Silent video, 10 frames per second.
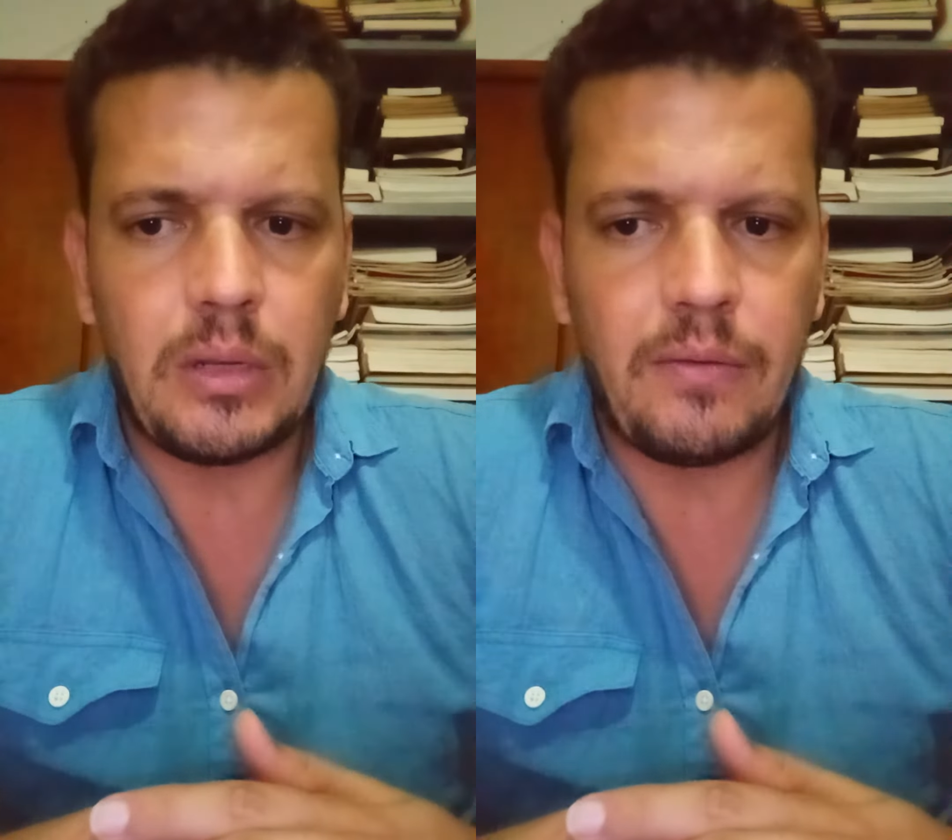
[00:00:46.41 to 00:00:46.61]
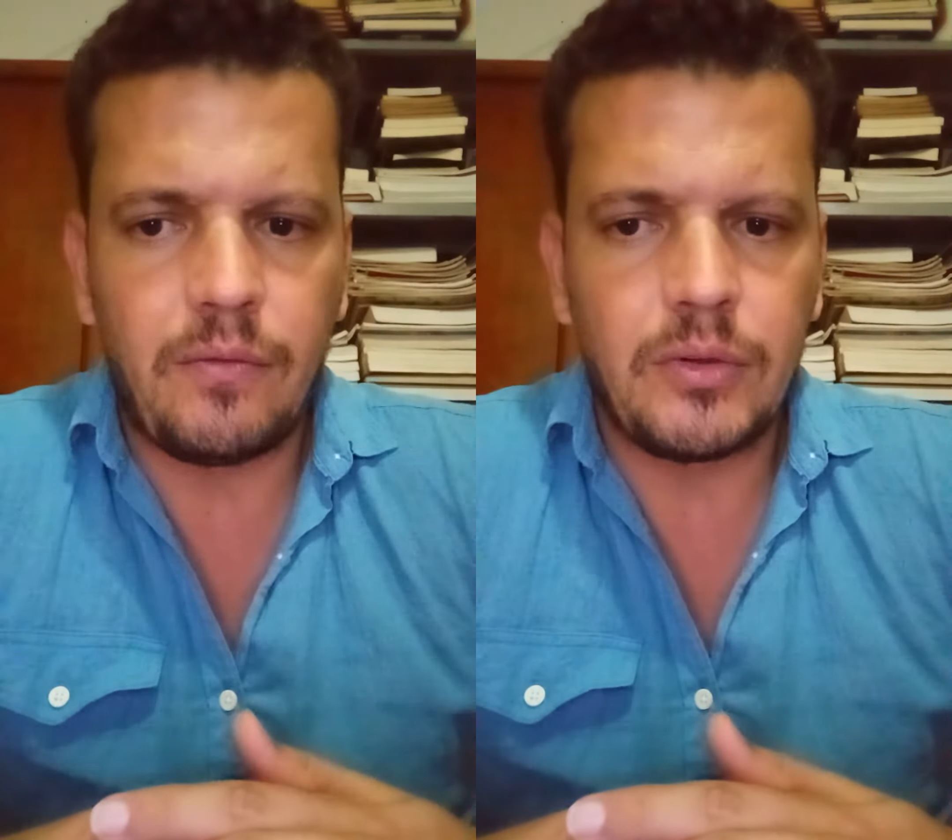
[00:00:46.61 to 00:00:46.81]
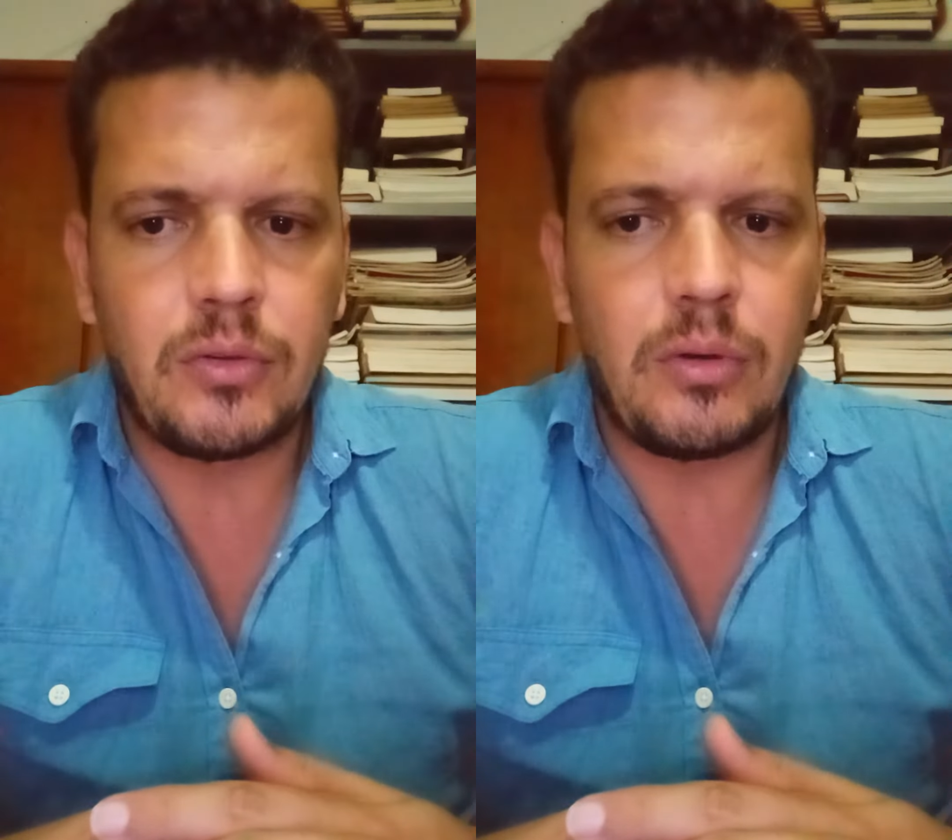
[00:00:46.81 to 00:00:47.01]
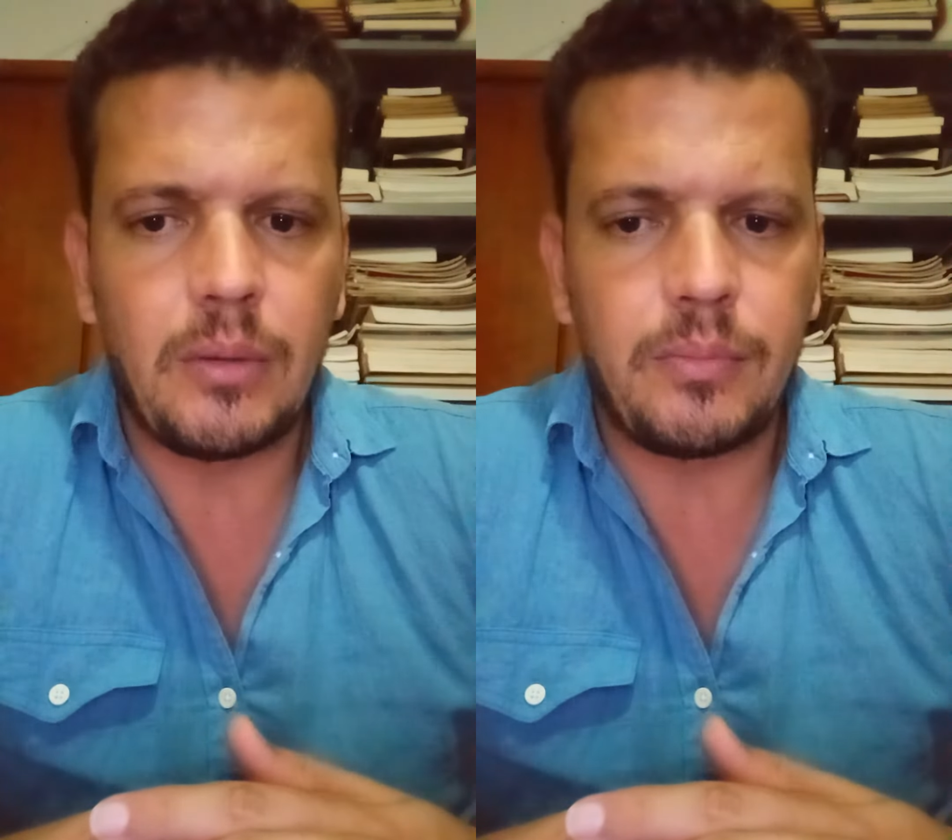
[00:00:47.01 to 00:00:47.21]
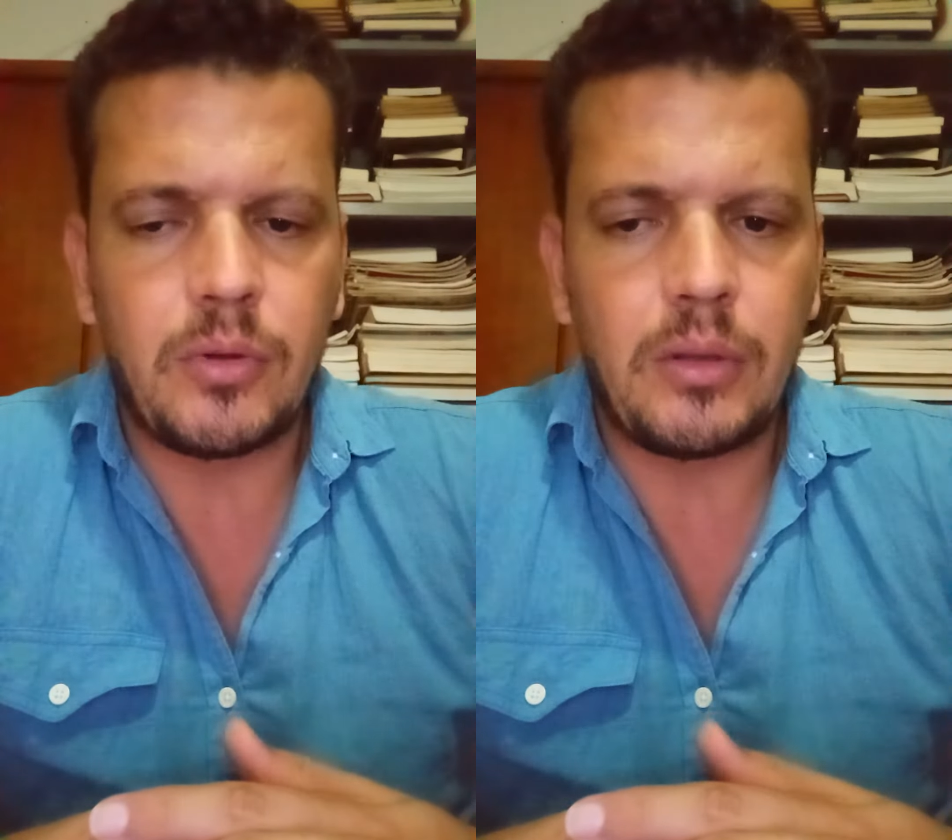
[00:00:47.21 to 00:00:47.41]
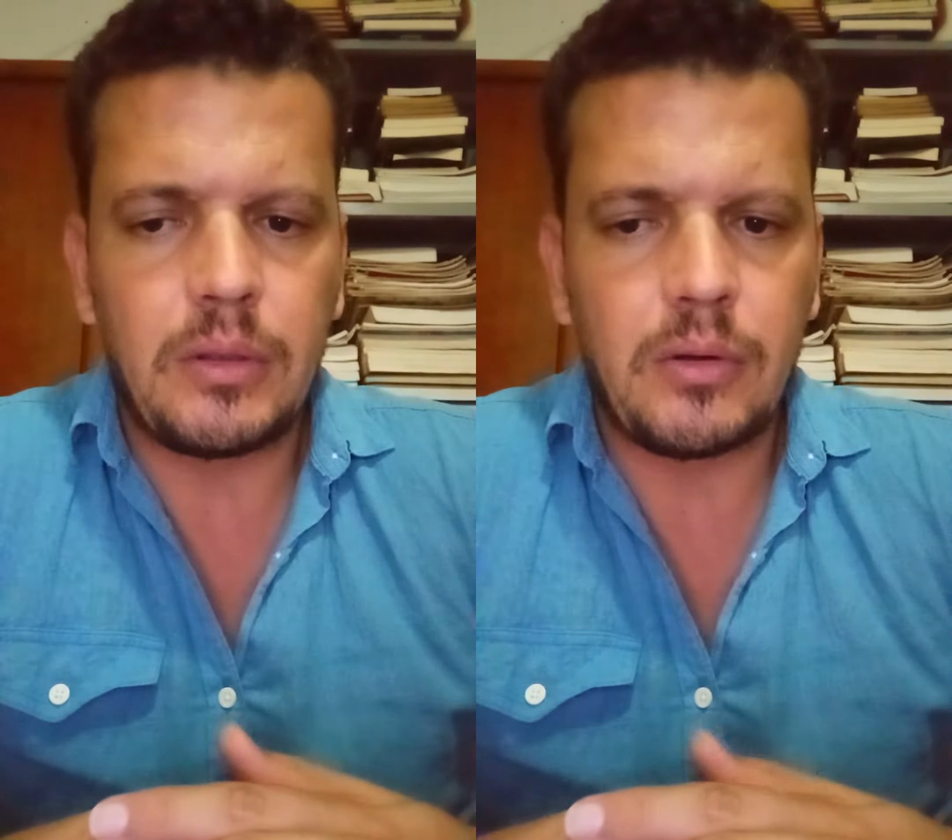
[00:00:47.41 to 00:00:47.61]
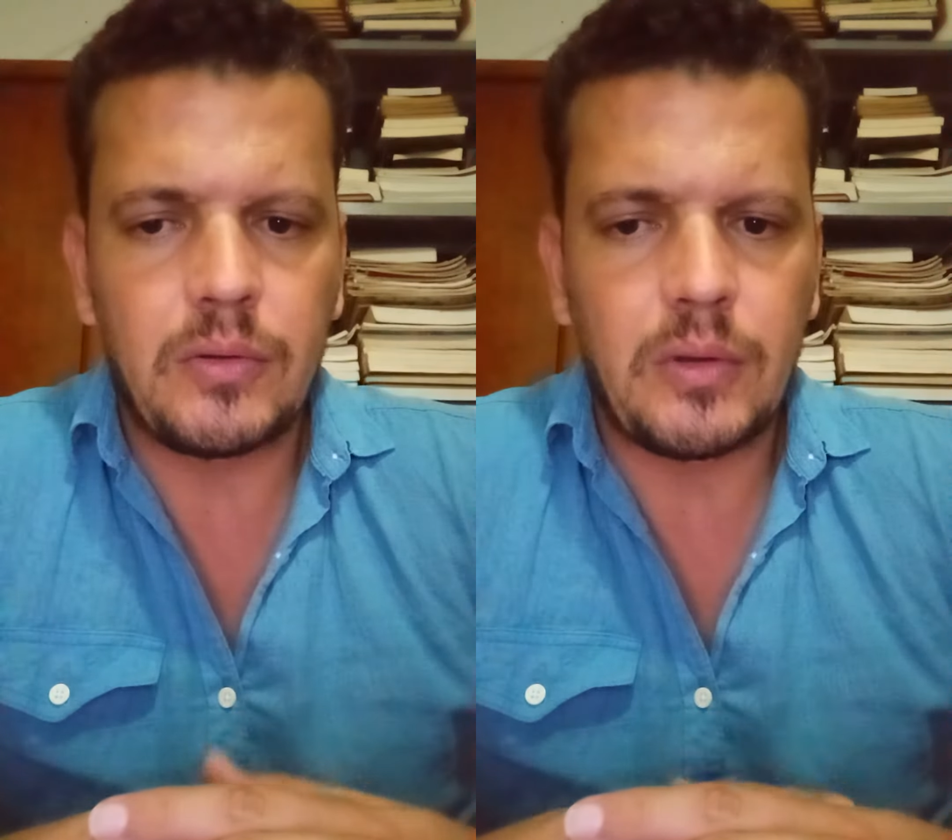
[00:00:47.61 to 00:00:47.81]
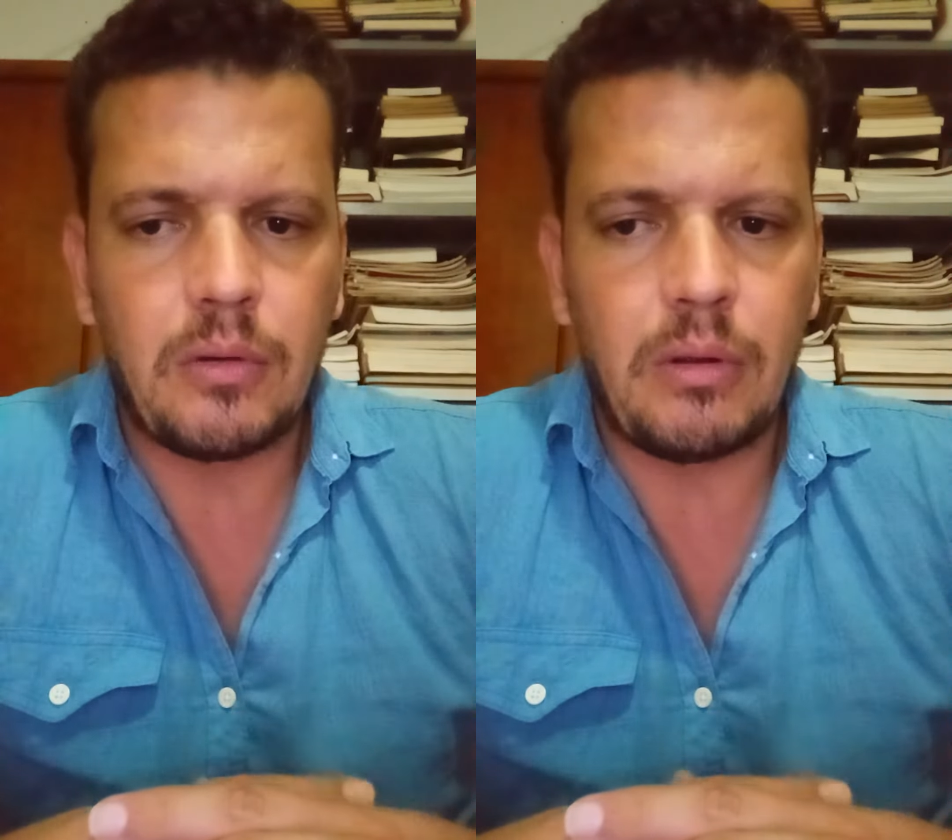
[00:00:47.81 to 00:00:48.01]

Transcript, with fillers: na força do capital internacional,